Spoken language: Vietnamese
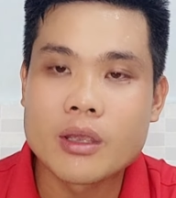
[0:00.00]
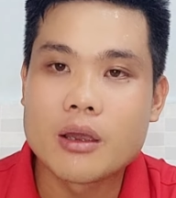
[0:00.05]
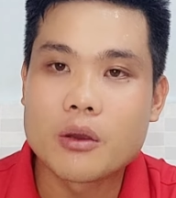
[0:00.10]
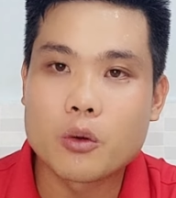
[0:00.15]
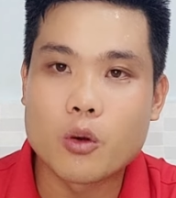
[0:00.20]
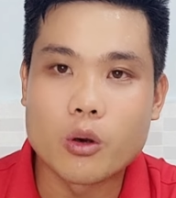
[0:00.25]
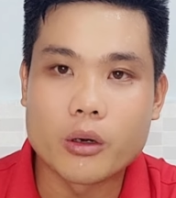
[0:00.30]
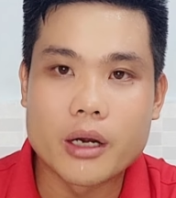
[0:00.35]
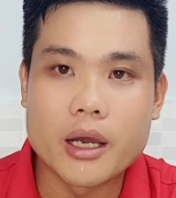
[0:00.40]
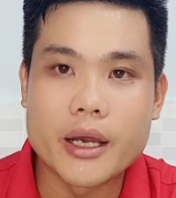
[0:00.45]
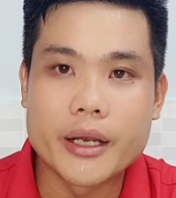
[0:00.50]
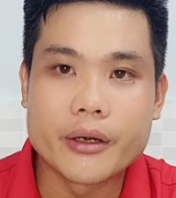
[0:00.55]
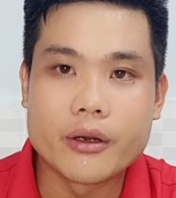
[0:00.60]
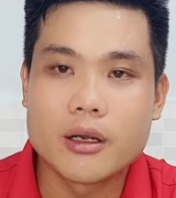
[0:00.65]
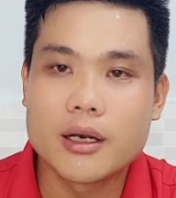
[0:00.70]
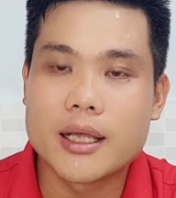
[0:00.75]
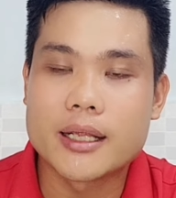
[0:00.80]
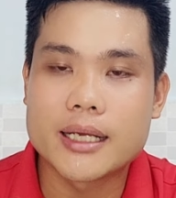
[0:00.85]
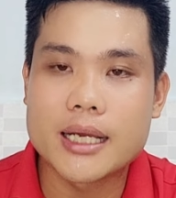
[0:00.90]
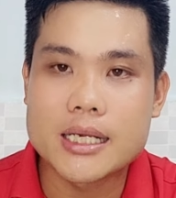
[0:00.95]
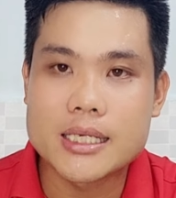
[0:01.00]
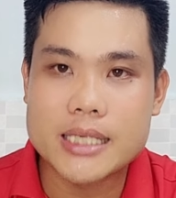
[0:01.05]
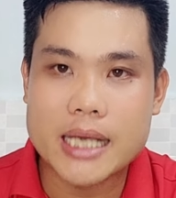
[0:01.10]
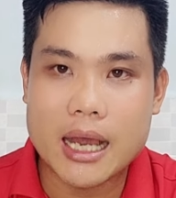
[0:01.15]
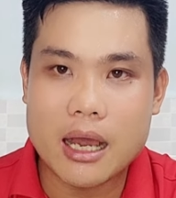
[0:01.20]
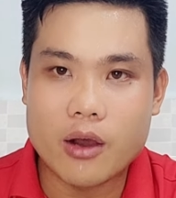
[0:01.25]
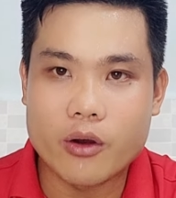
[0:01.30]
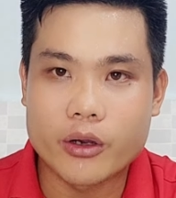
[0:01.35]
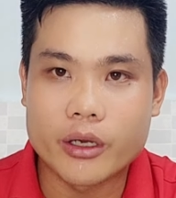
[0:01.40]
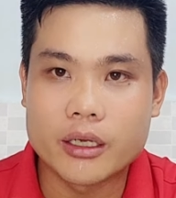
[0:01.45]
cuộc đời nói lên cái xã
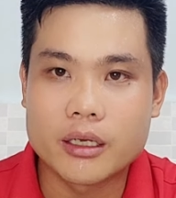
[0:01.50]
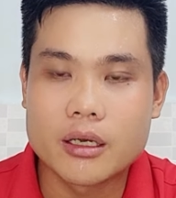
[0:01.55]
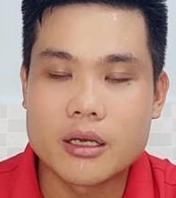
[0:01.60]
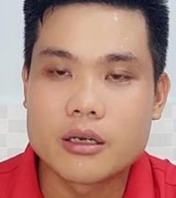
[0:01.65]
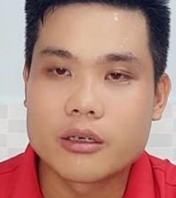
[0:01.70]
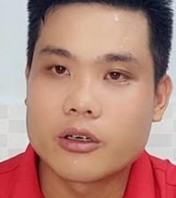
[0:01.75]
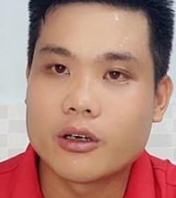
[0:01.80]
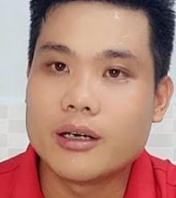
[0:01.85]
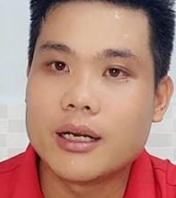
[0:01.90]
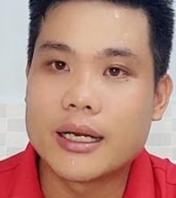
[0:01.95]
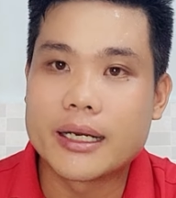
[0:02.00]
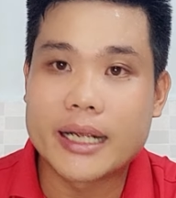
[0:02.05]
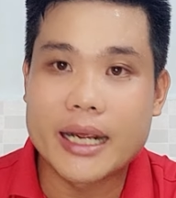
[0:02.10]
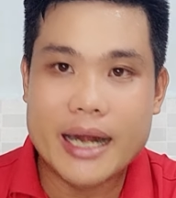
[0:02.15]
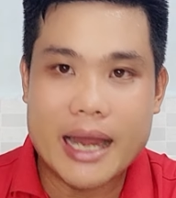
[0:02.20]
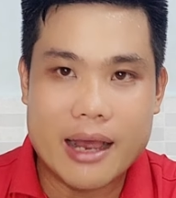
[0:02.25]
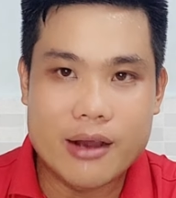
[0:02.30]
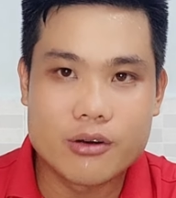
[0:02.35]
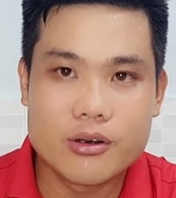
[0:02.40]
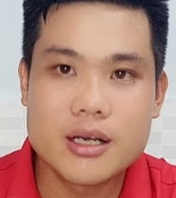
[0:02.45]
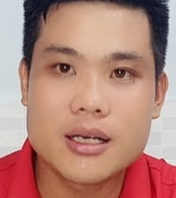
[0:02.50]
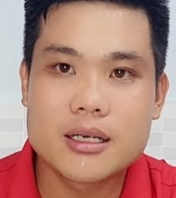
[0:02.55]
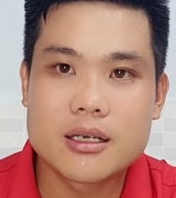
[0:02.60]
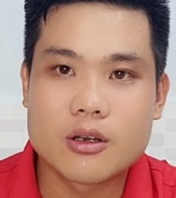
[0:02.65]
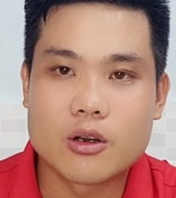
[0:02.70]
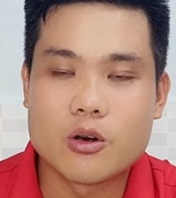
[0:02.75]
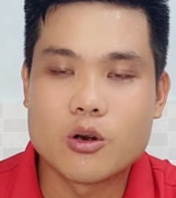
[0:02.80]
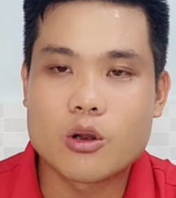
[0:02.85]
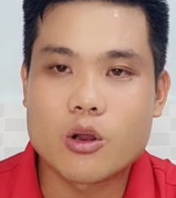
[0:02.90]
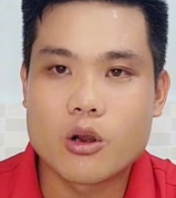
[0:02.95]
hội nói lên cái đạo đức
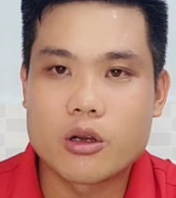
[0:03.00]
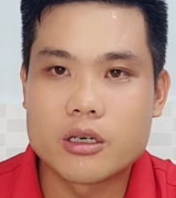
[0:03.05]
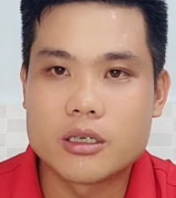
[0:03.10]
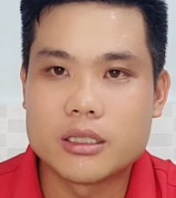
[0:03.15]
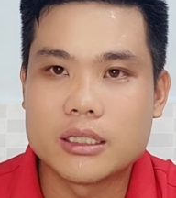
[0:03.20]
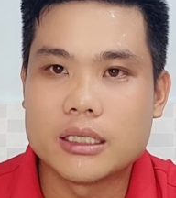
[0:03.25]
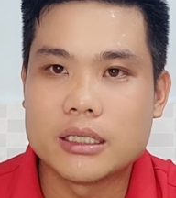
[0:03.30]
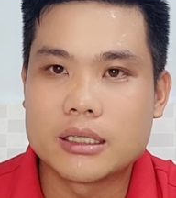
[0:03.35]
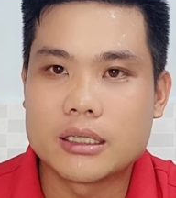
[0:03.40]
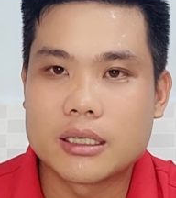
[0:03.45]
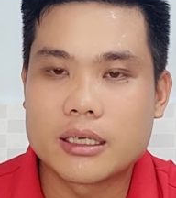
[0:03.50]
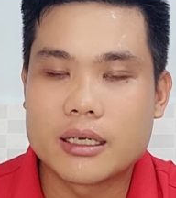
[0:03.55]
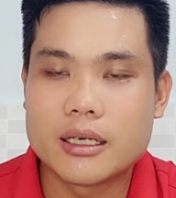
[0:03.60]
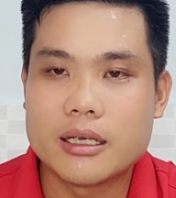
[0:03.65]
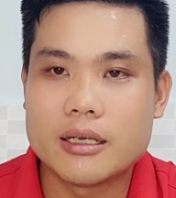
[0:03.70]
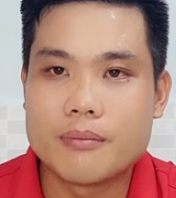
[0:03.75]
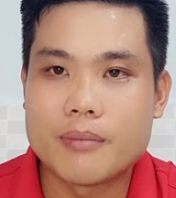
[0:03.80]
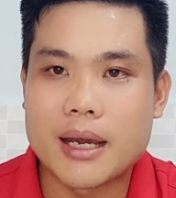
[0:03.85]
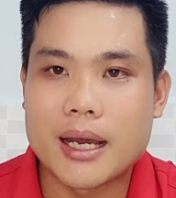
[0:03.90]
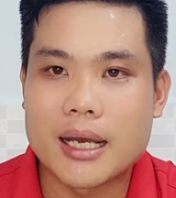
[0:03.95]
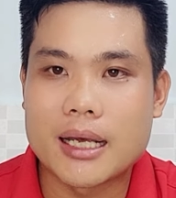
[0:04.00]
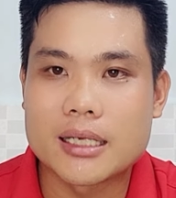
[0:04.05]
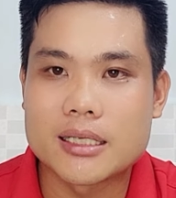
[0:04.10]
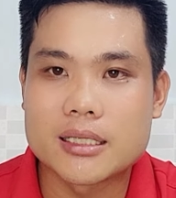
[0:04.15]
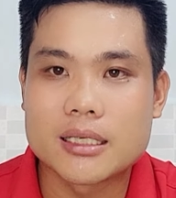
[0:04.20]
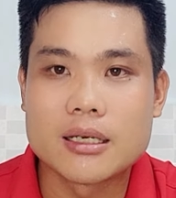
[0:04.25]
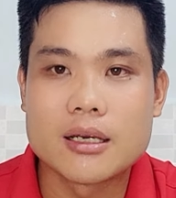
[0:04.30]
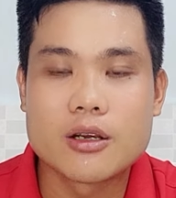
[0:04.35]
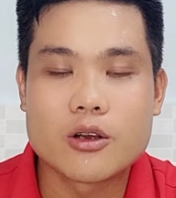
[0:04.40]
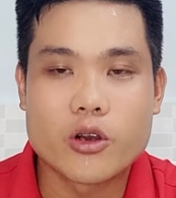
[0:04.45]
của con người khi mà
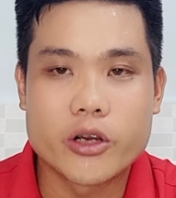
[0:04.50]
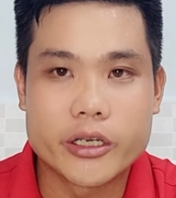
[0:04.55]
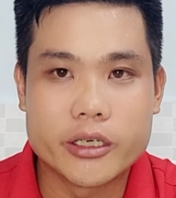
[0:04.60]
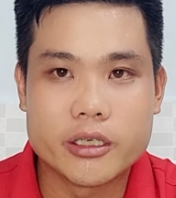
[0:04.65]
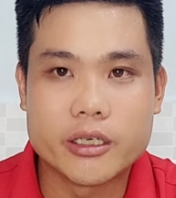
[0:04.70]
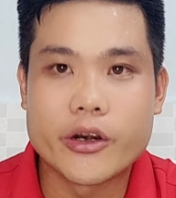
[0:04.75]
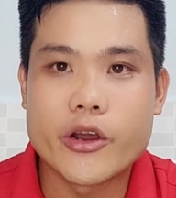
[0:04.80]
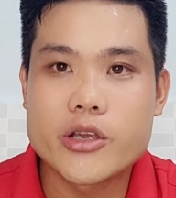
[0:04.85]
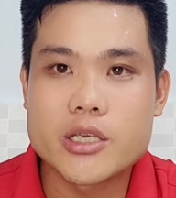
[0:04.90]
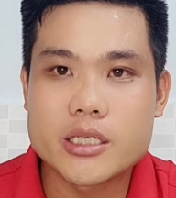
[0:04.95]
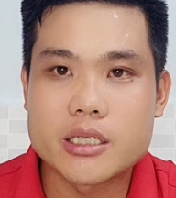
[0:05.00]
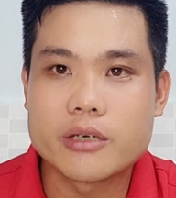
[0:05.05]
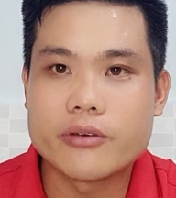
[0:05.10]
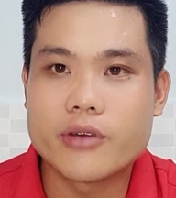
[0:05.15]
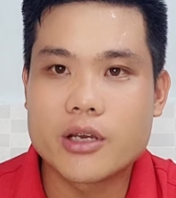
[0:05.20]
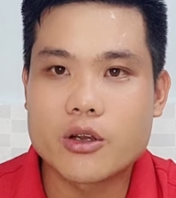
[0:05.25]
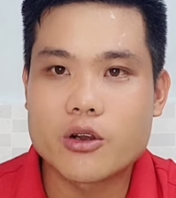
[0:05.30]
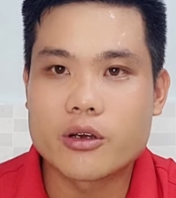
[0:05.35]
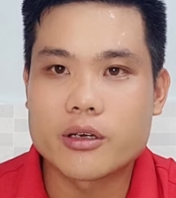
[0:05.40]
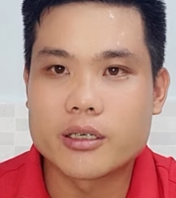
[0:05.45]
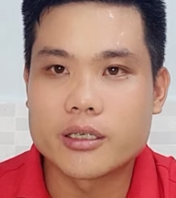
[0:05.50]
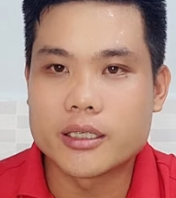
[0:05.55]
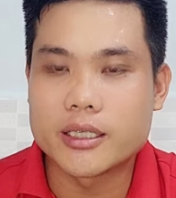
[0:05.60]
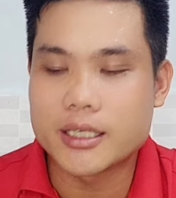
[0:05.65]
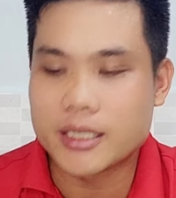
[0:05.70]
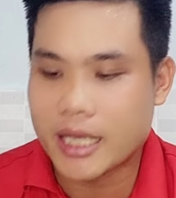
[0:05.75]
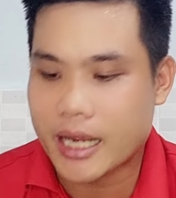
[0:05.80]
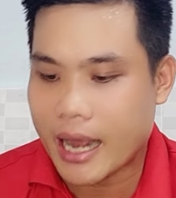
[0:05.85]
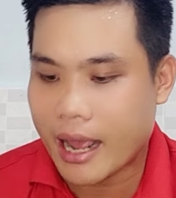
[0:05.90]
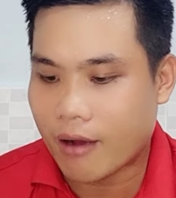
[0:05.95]
con người đối xử với con người
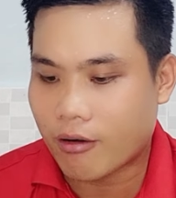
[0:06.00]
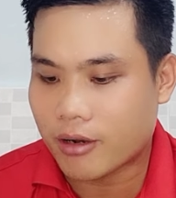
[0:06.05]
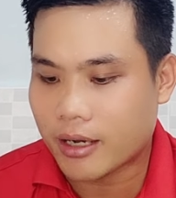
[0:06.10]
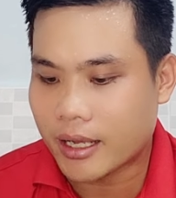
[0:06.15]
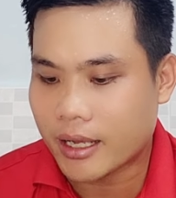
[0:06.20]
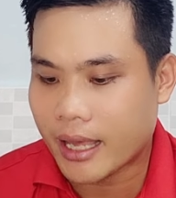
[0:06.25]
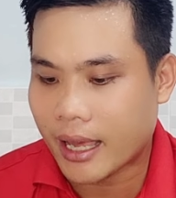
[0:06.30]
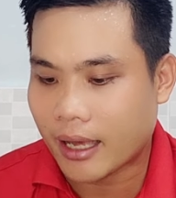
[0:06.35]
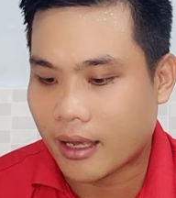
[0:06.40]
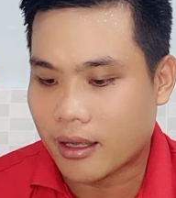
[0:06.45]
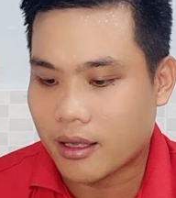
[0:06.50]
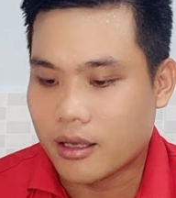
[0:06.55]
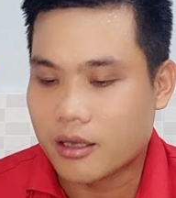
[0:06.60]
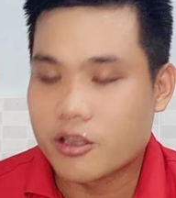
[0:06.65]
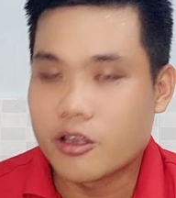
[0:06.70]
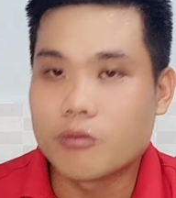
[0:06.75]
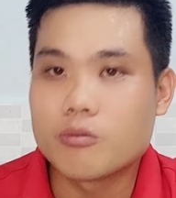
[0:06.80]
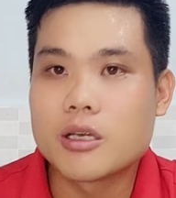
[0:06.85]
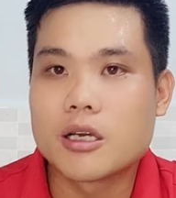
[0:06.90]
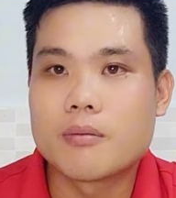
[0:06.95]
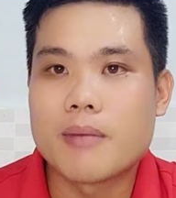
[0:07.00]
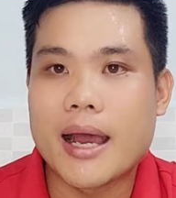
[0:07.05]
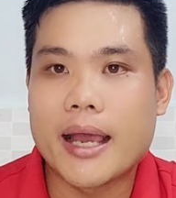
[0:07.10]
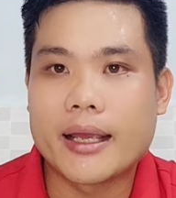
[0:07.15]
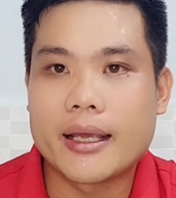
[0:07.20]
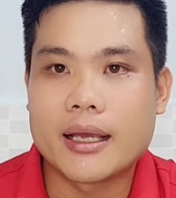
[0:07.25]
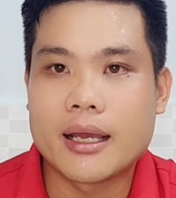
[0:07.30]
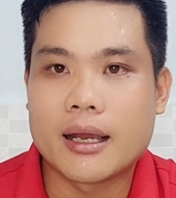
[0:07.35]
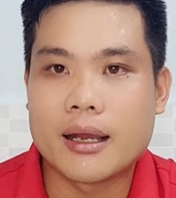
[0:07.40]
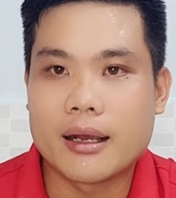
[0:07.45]
như thế nào các nhà giống như
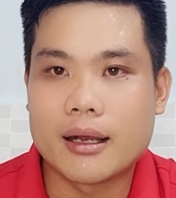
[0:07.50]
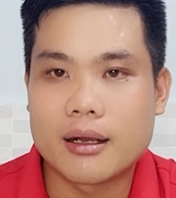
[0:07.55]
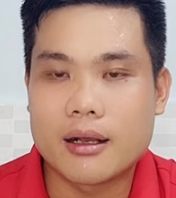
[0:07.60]
bài à,